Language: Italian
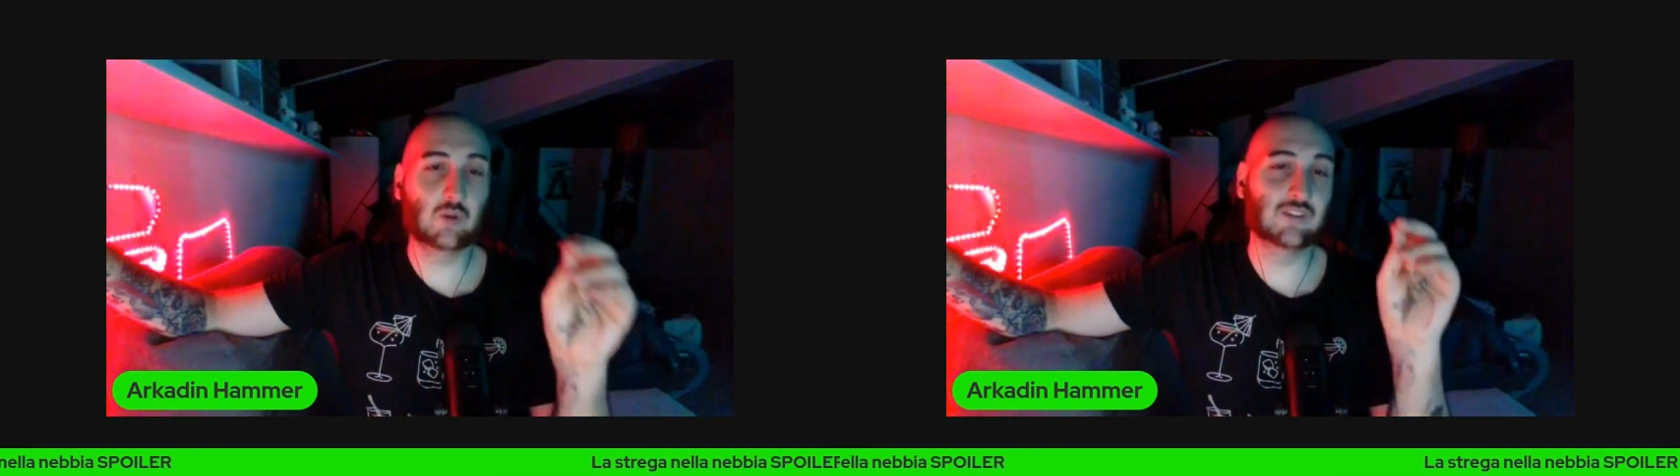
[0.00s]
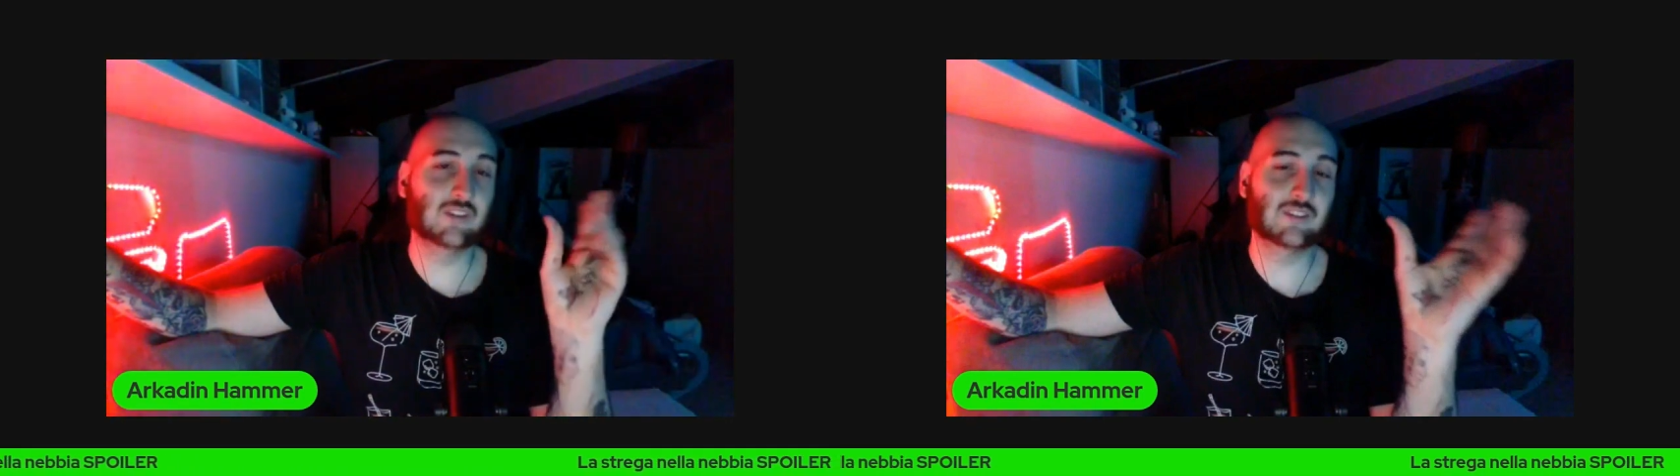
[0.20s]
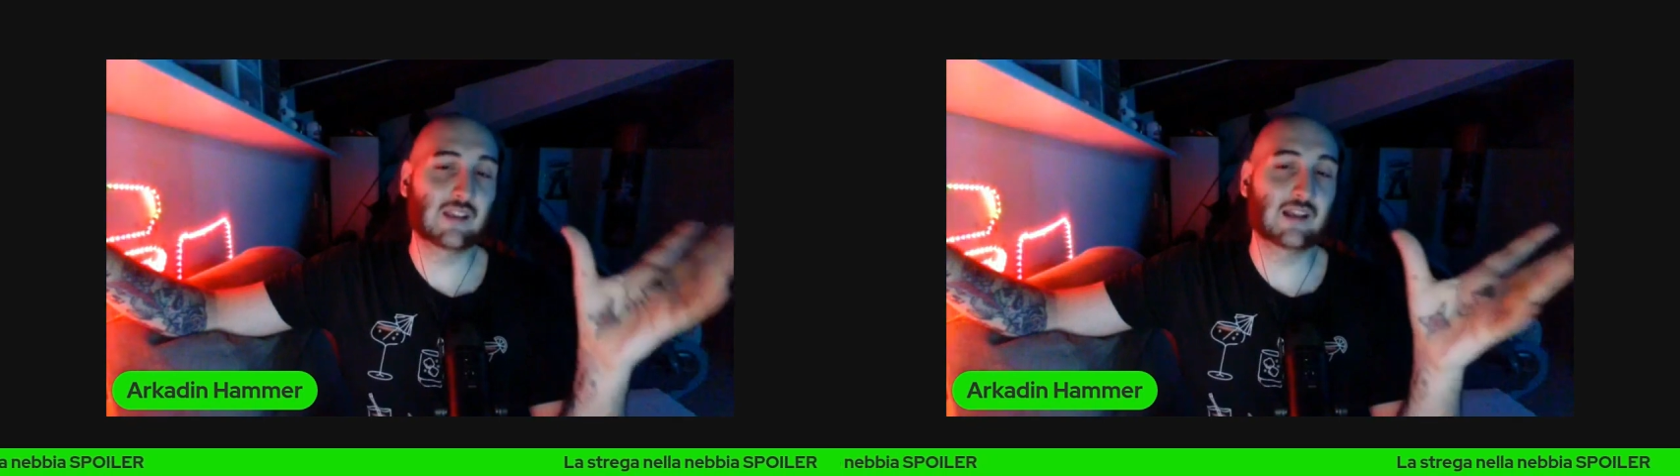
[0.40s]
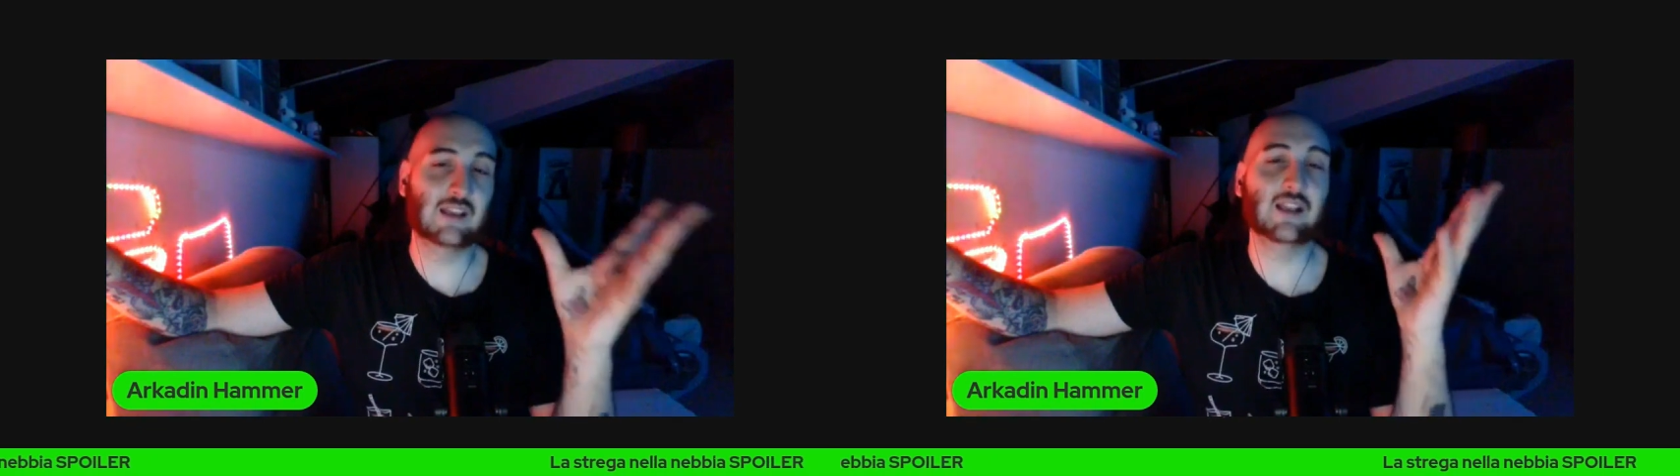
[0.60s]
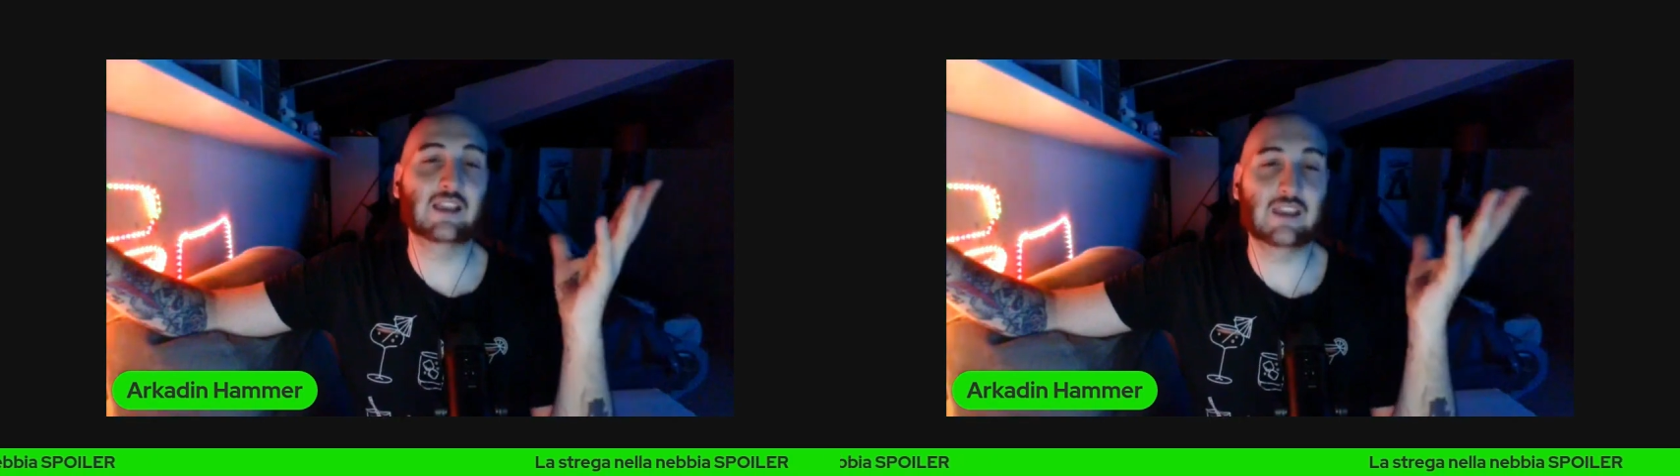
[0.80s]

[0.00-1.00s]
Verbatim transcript: questa stega nella